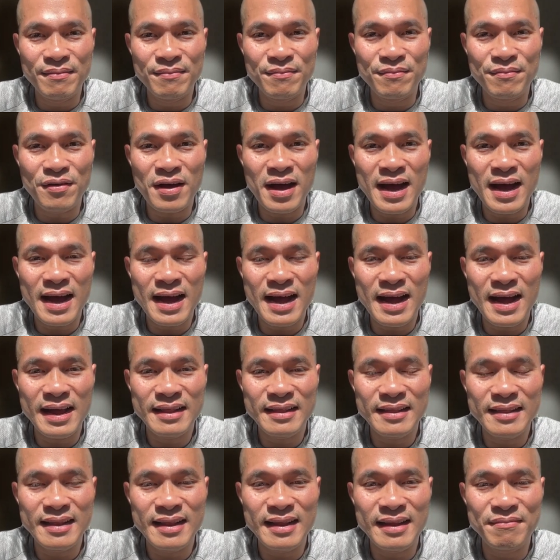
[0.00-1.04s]
và
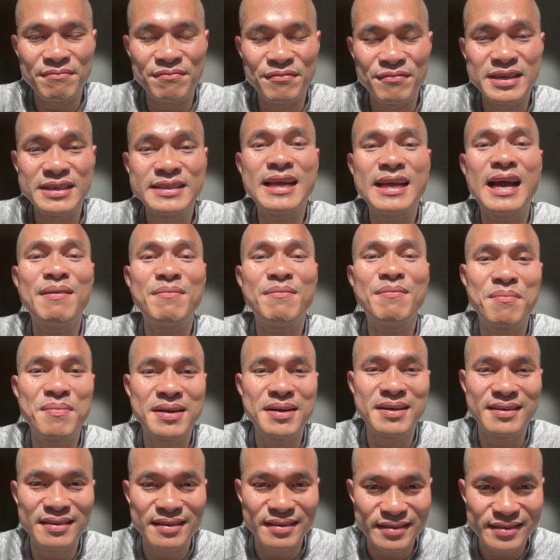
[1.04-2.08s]
vì sao mà
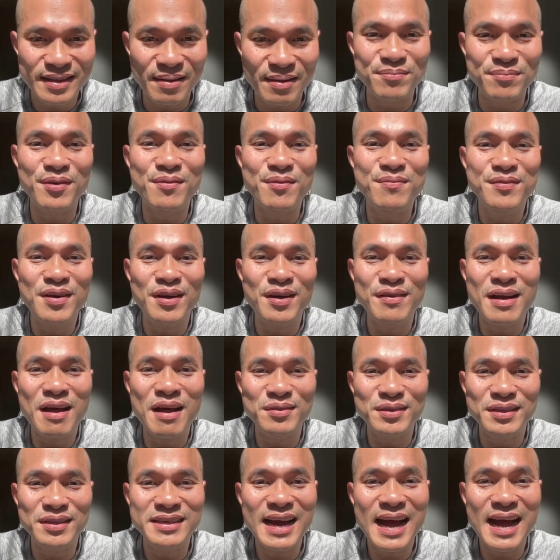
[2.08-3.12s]
mình tập trung vào
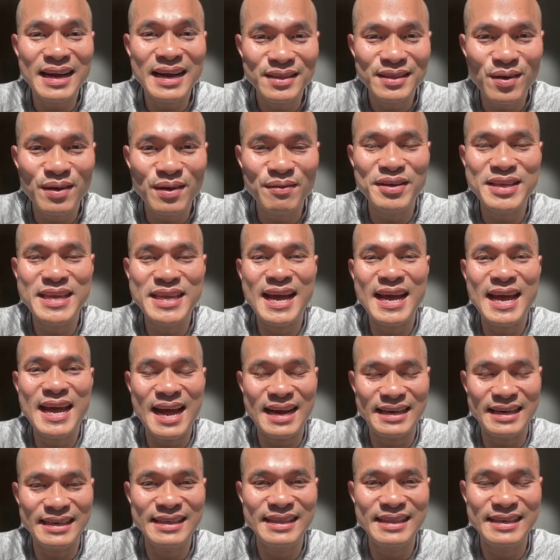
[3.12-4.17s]
đầu tư an toàn và dài
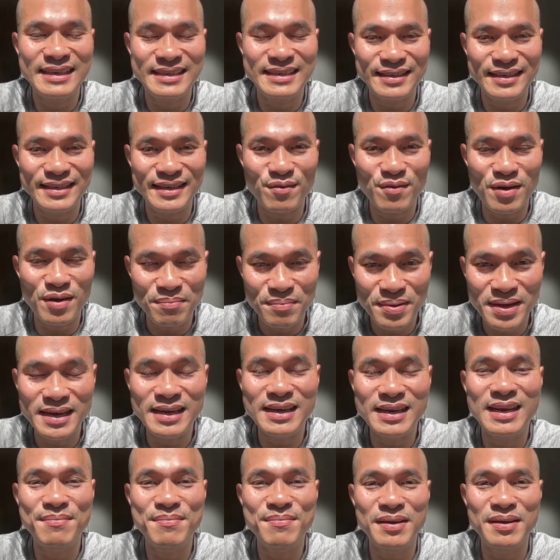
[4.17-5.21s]
hạn trên thị trường chứng khoán Mỹ
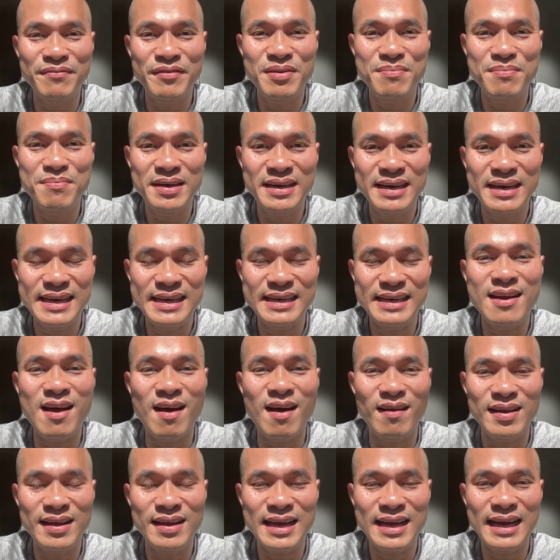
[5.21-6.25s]
là bởi vì mình nghĩ
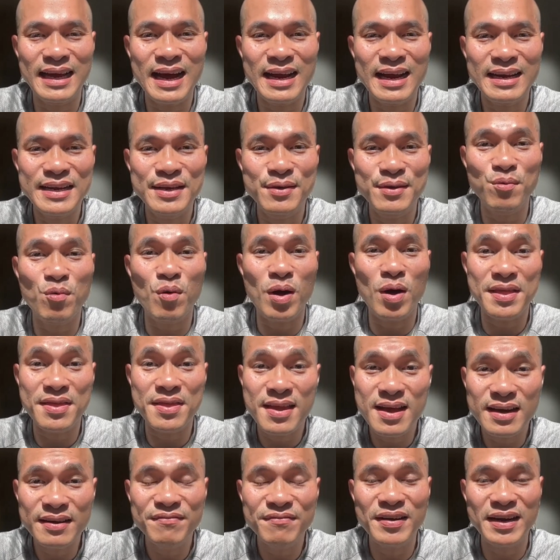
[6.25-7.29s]
đó là cái cách hiệu quả
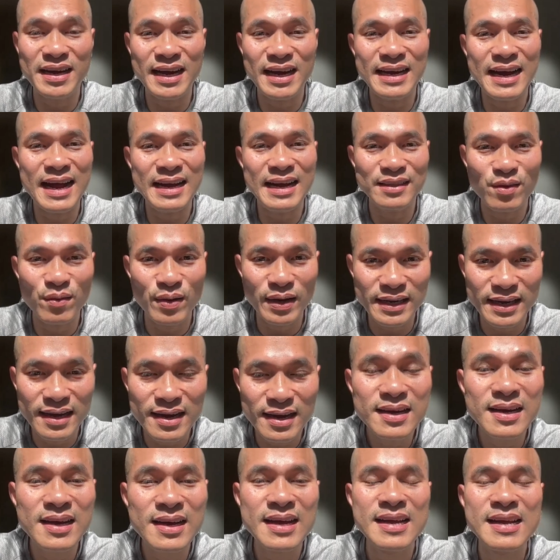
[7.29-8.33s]
nhất và cách an toàn
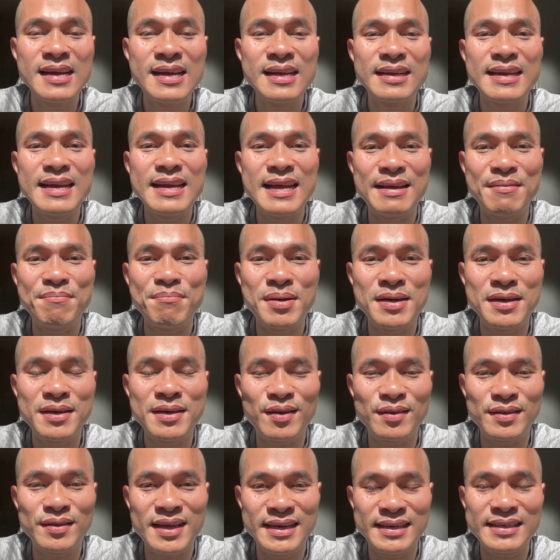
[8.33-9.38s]
nhất để mình
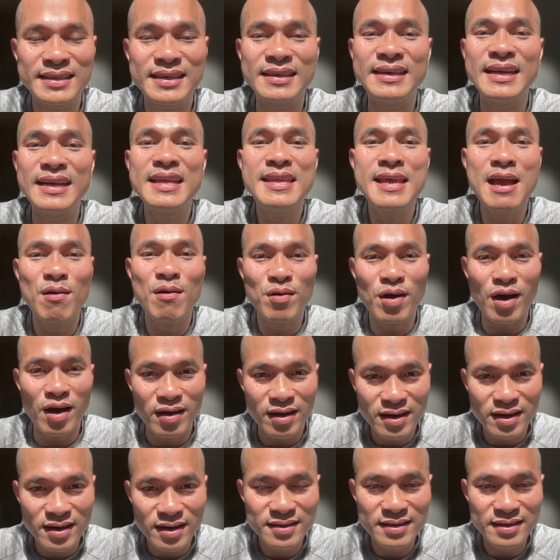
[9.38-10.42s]
có thể trở nên giàu có
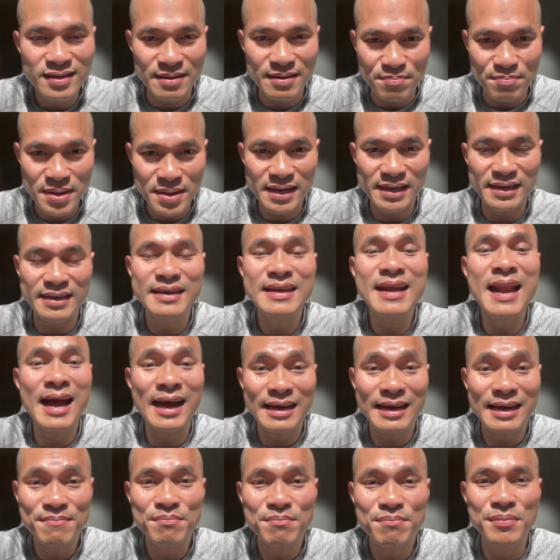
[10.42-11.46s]
hơn ở Mỹ
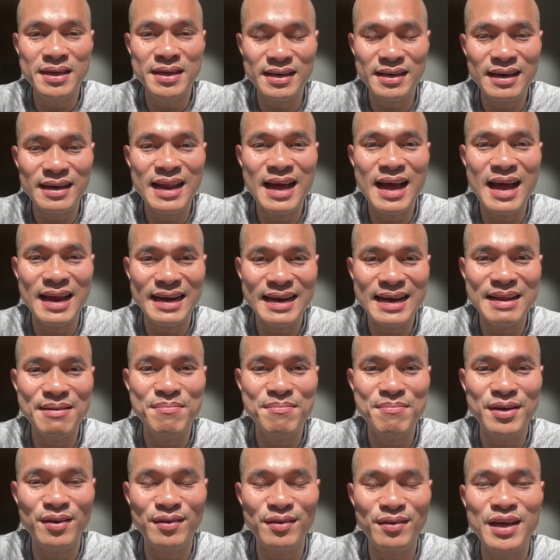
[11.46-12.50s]
đặc biệt là để
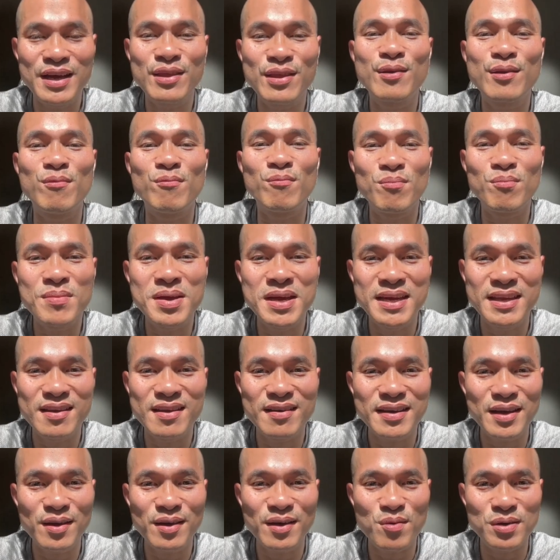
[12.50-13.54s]
mình có thể chuẩn bị
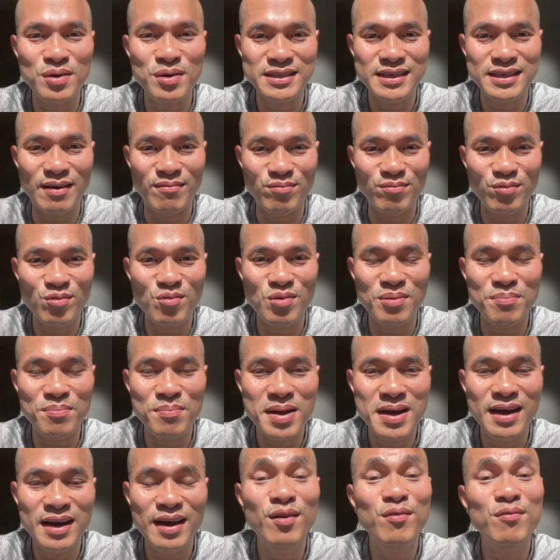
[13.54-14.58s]
cho cái cuộc sống của
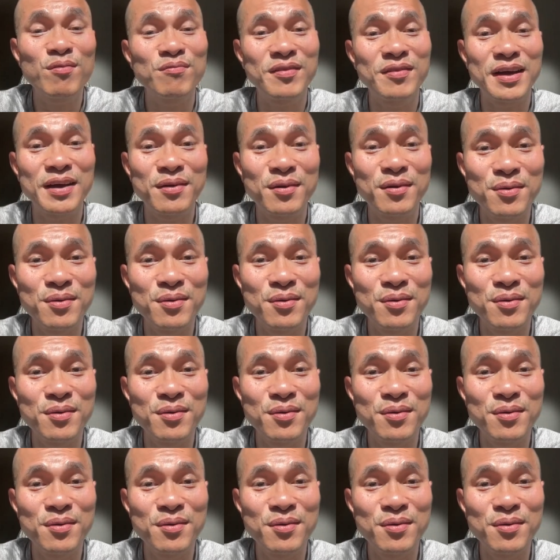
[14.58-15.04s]
mình lúc về